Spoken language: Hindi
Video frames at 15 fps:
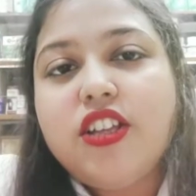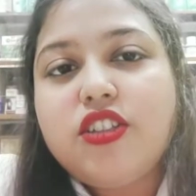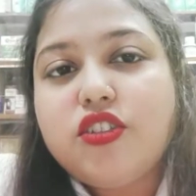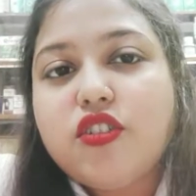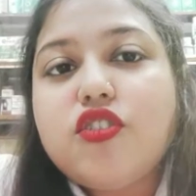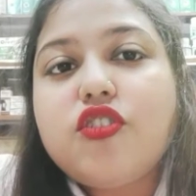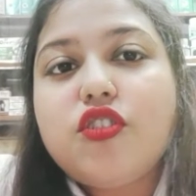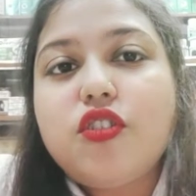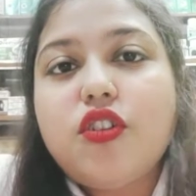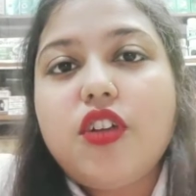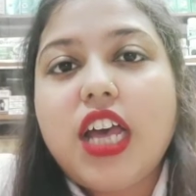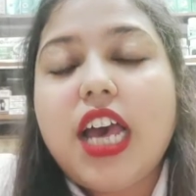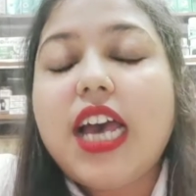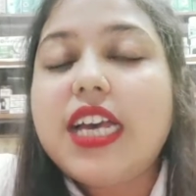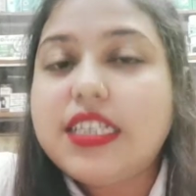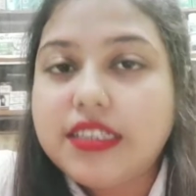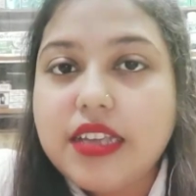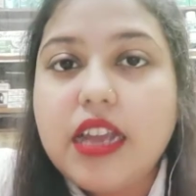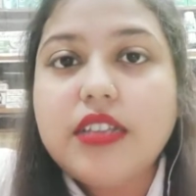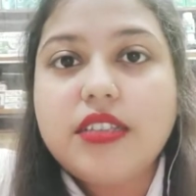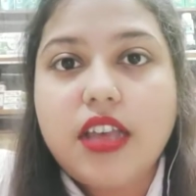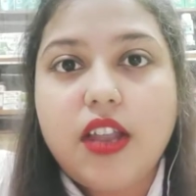दोस्तों
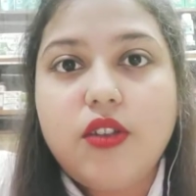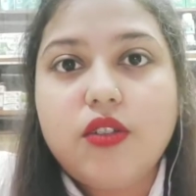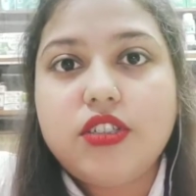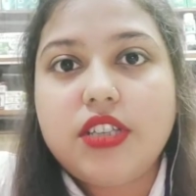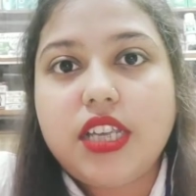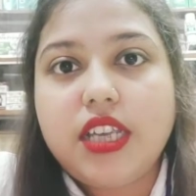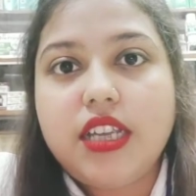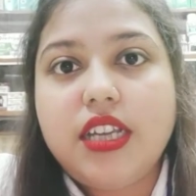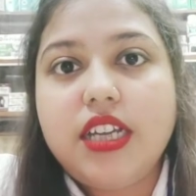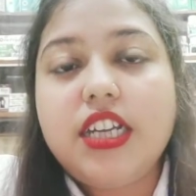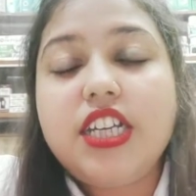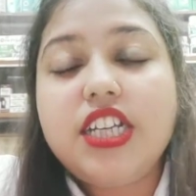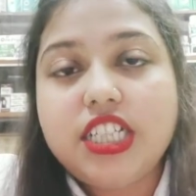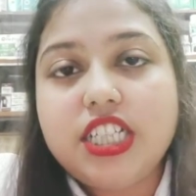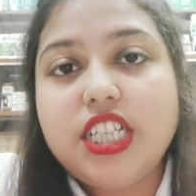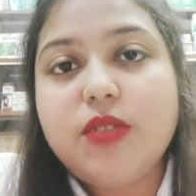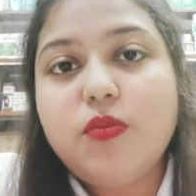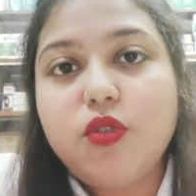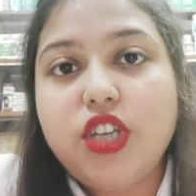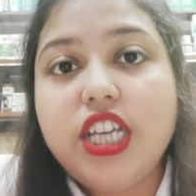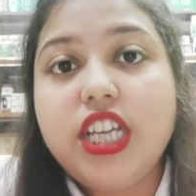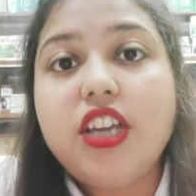हज़ार सालों से ऋषि
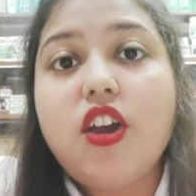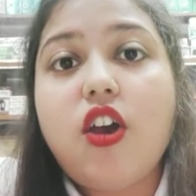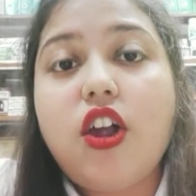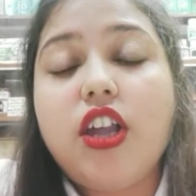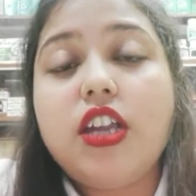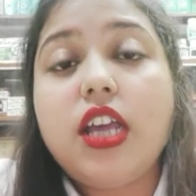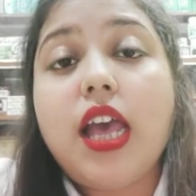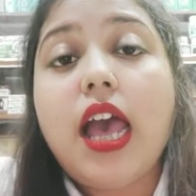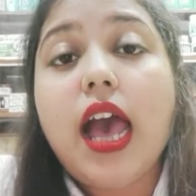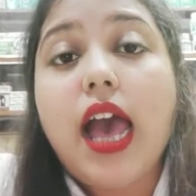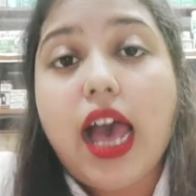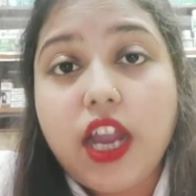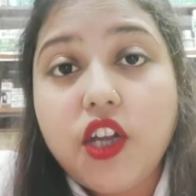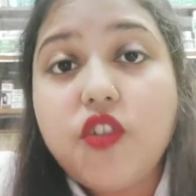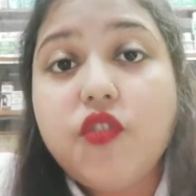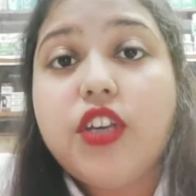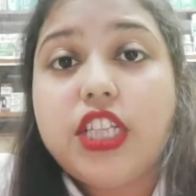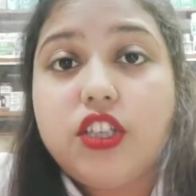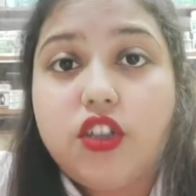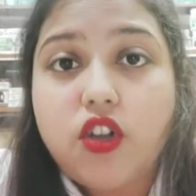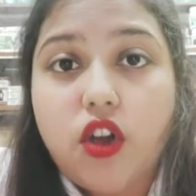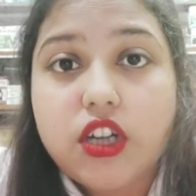मुनि और
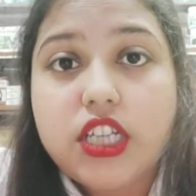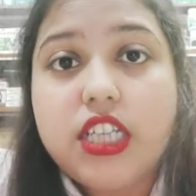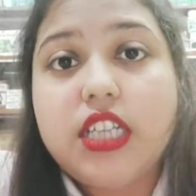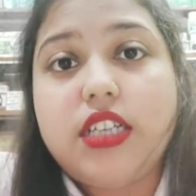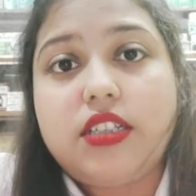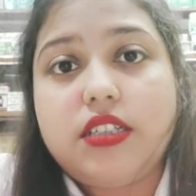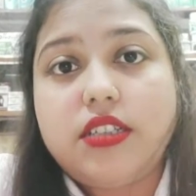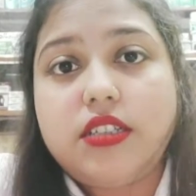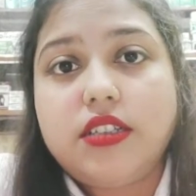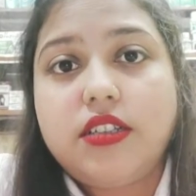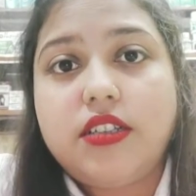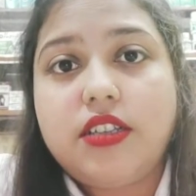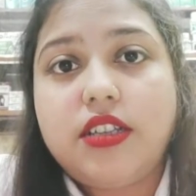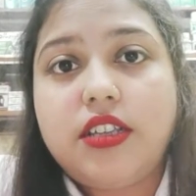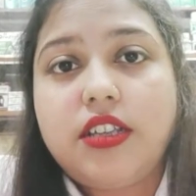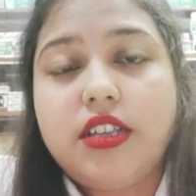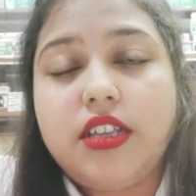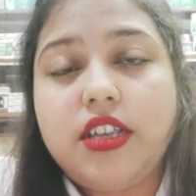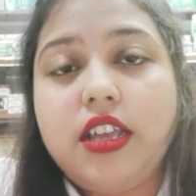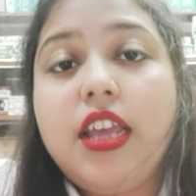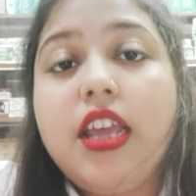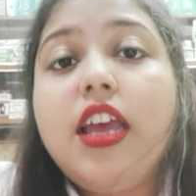आयुर्वेद डॉक्टर्स
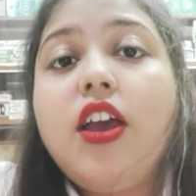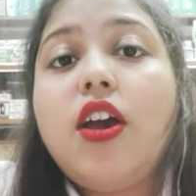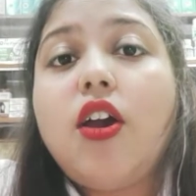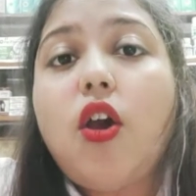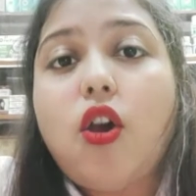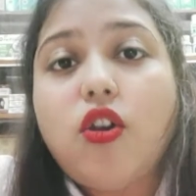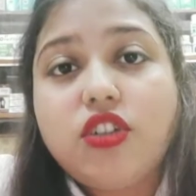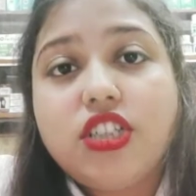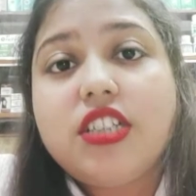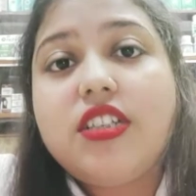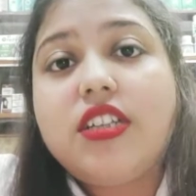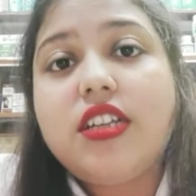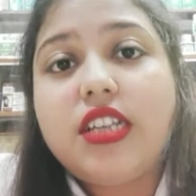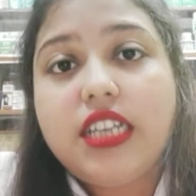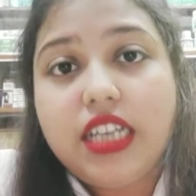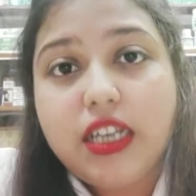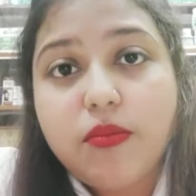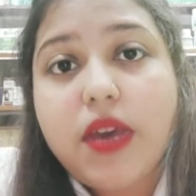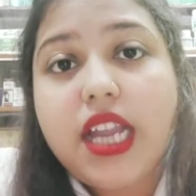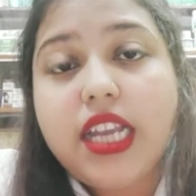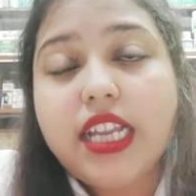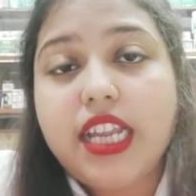औषध
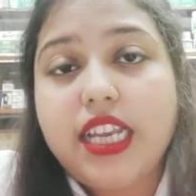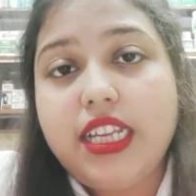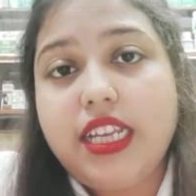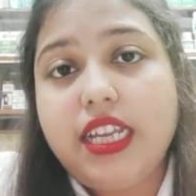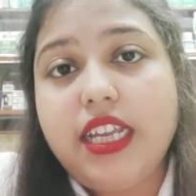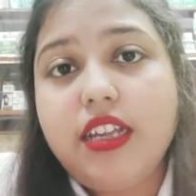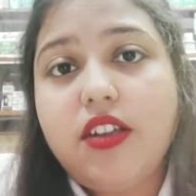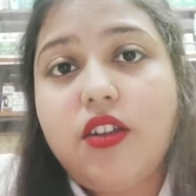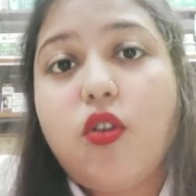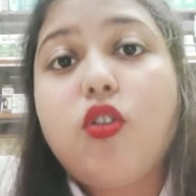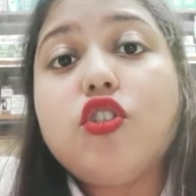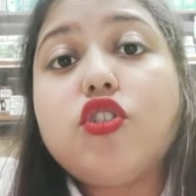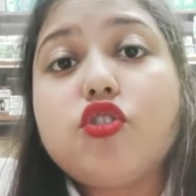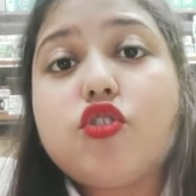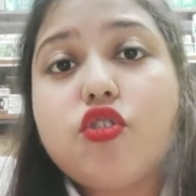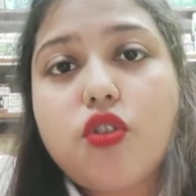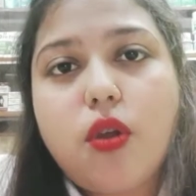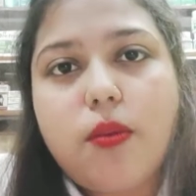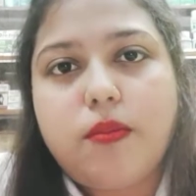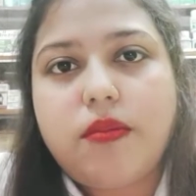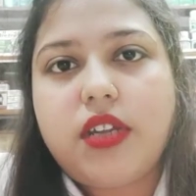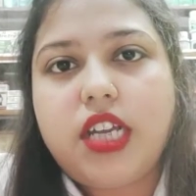निर्माण के लिए
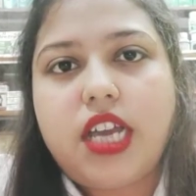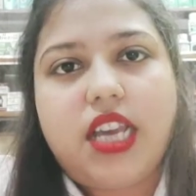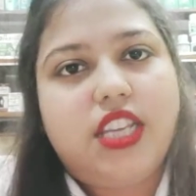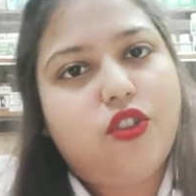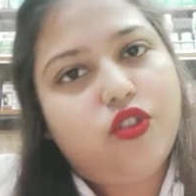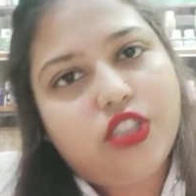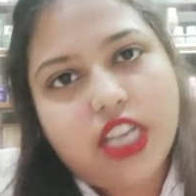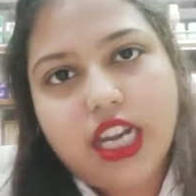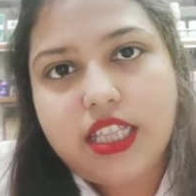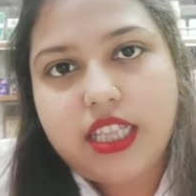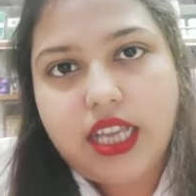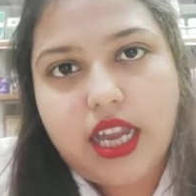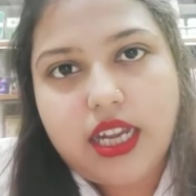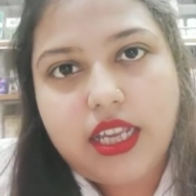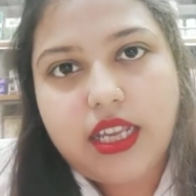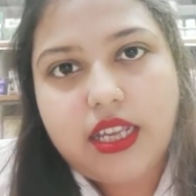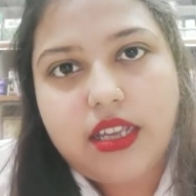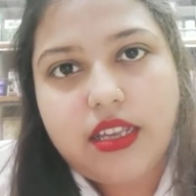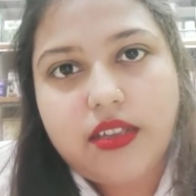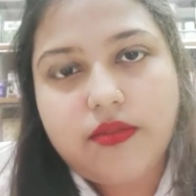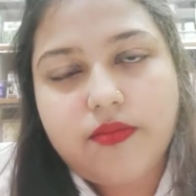कोलेस्ट्रॉम का यूज़ करते आ रहे हैं